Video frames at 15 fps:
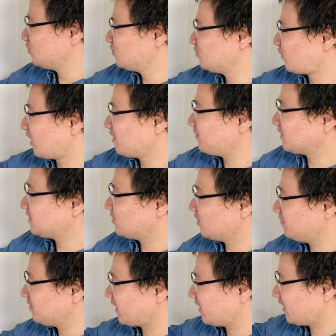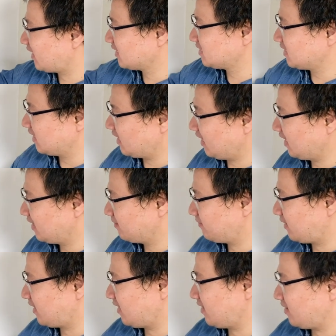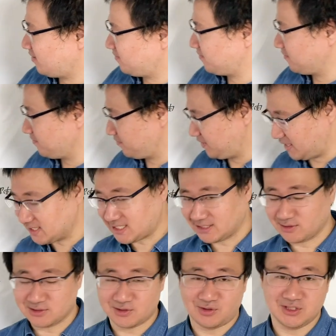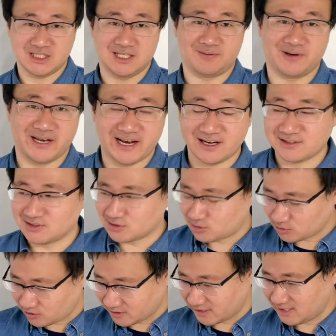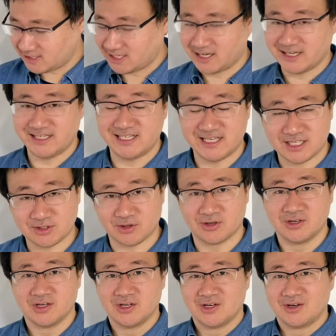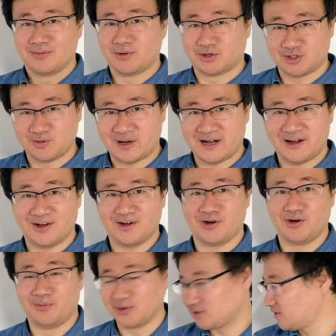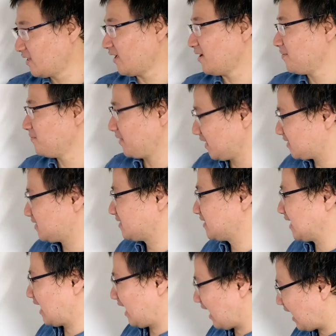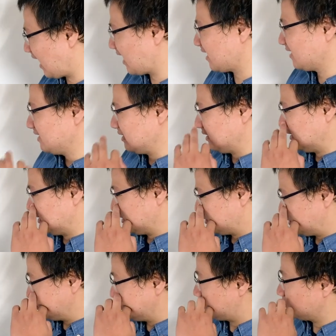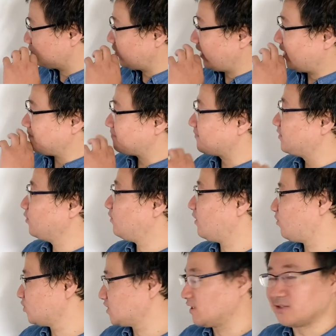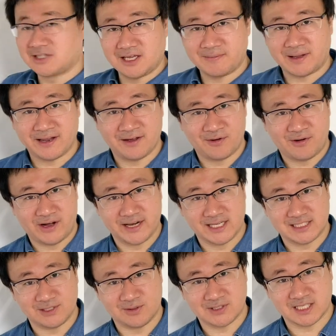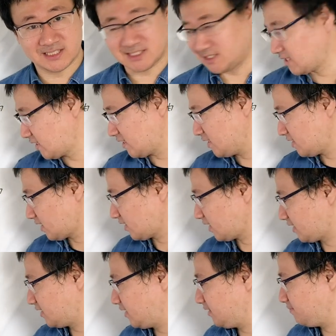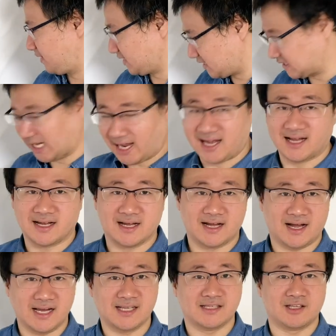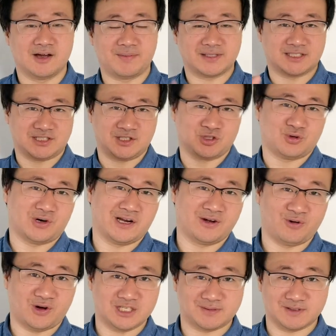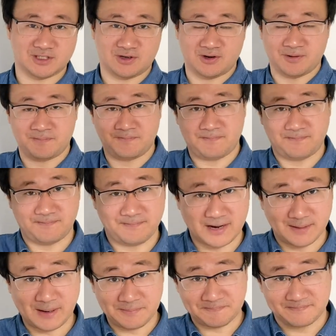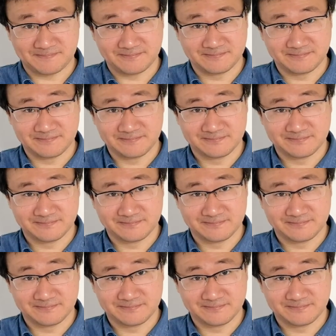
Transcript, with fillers: いうのありますよねみたいな感じでね、まあ皆さんと少しでもねなくすことができたらいいなと僕は思ってます。はい、ということで今日はこちらのテーマでお話をさせていただきました。はい、ではまた次の動画でお会いしましょう。バイバイ。